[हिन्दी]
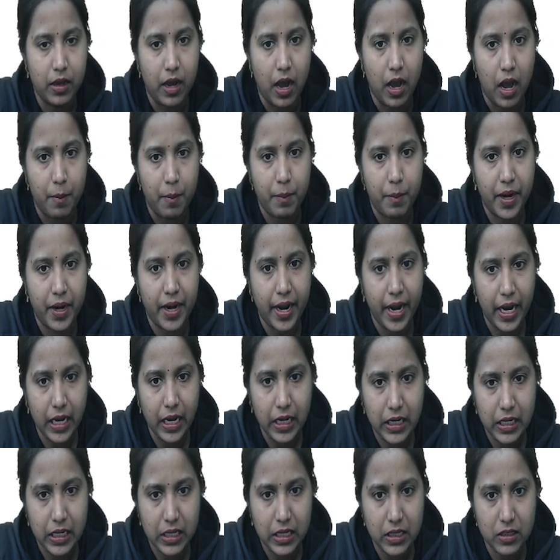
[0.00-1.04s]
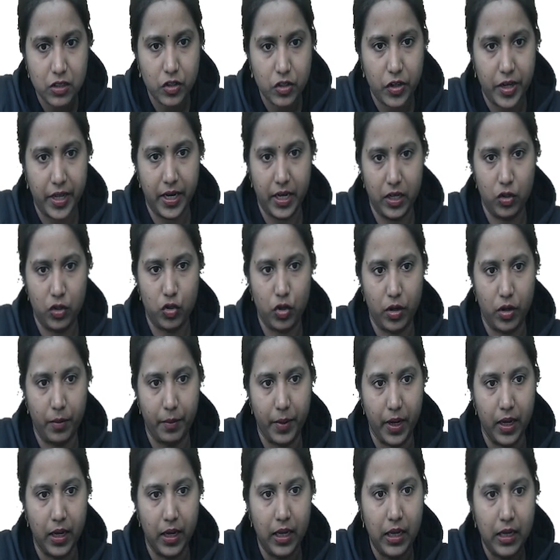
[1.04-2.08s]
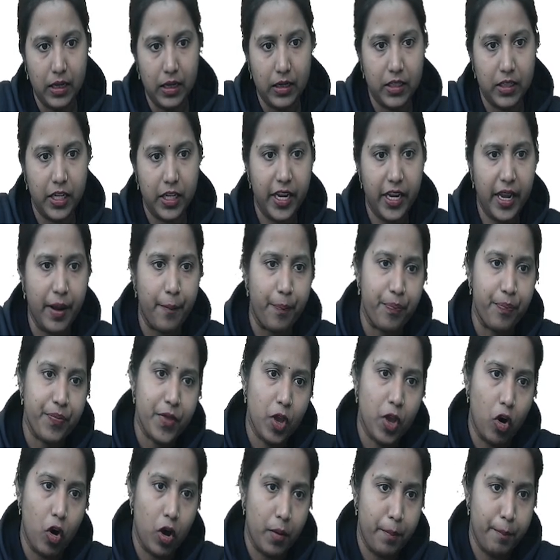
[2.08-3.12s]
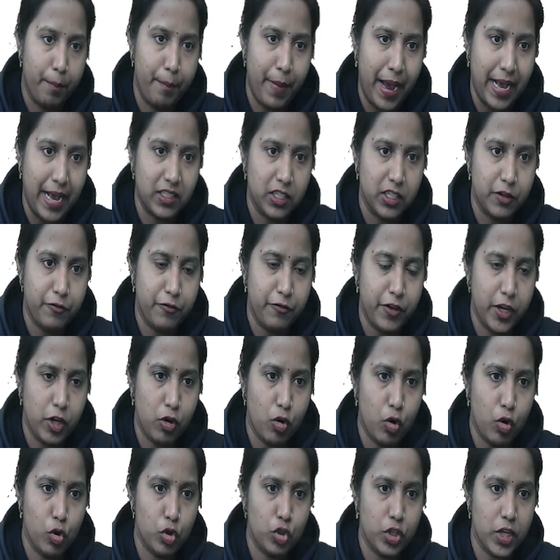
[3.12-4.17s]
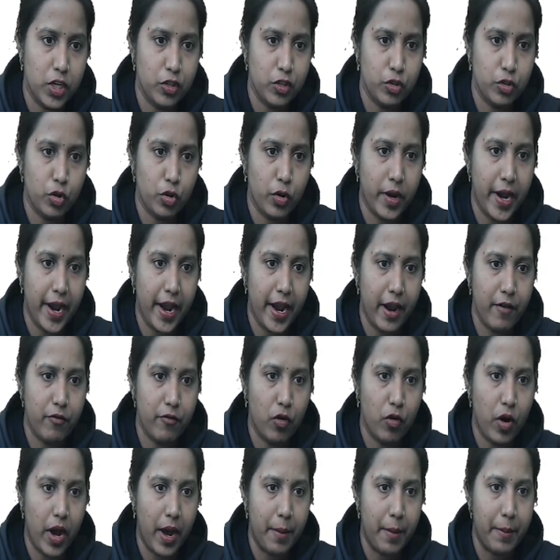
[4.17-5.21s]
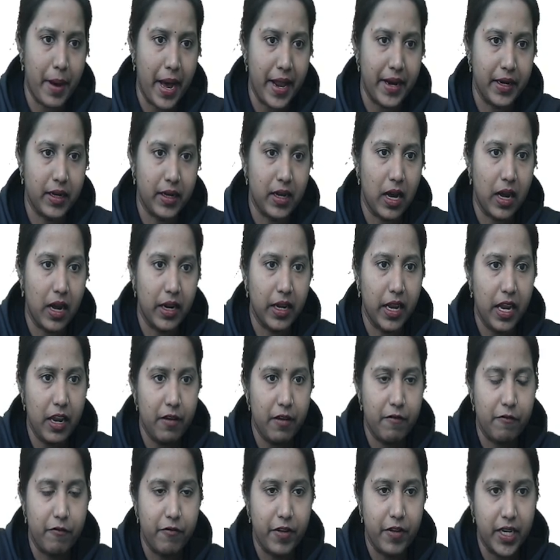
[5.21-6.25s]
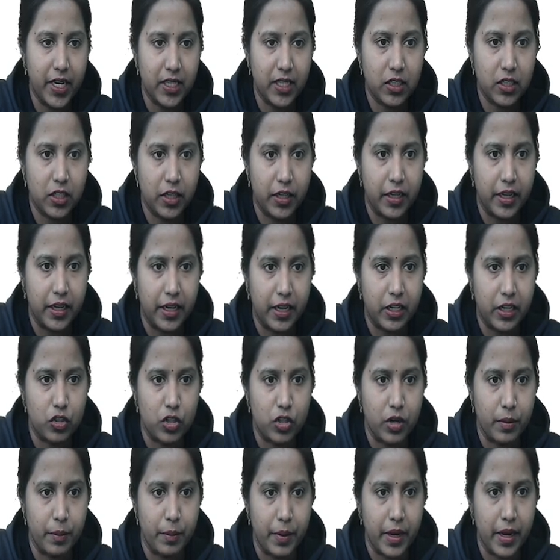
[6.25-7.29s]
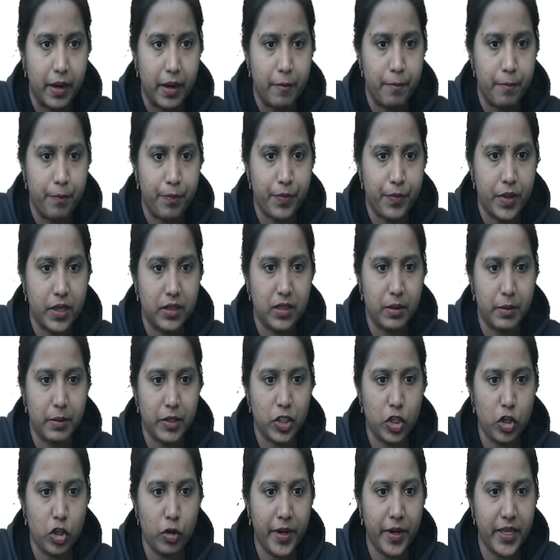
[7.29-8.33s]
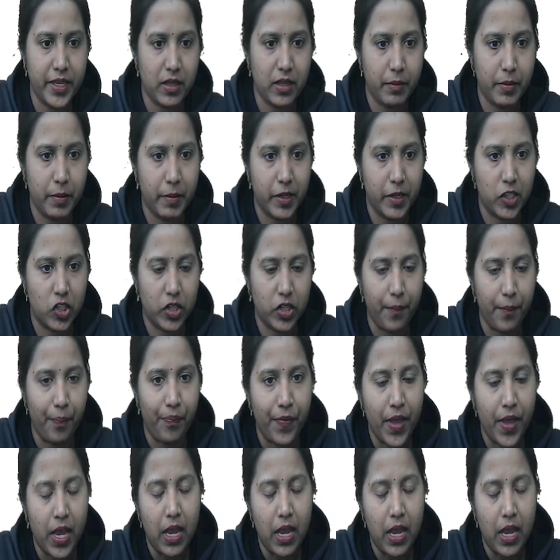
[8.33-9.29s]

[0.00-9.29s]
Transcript: कहाँ पर है ईस्ट डायरेक्शन में ठीक है और पैसिफिक ओशन जो है वो अमेरिका के वेस्ट डायरेक्शन में है समझ रहे हो भाई सभी बच्चे